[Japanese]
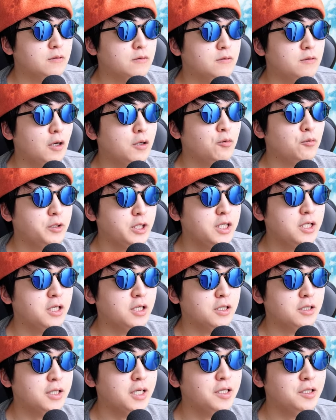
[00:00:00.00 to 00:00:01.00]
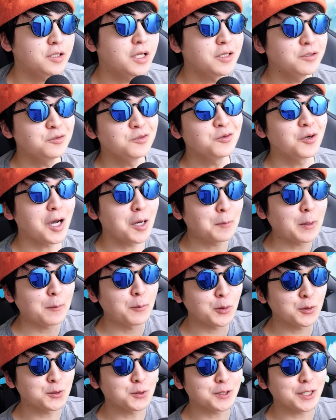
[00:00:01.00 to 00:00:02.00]
なのにってっていうのがまあ
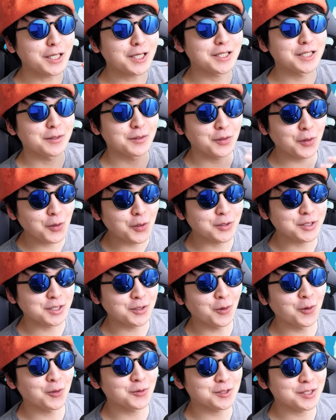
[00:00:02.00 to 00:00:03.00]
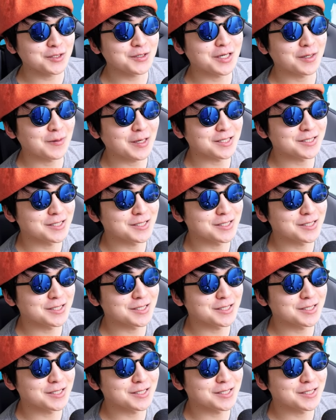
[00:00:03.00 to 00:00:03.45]
僕の中での基本っていうかまあ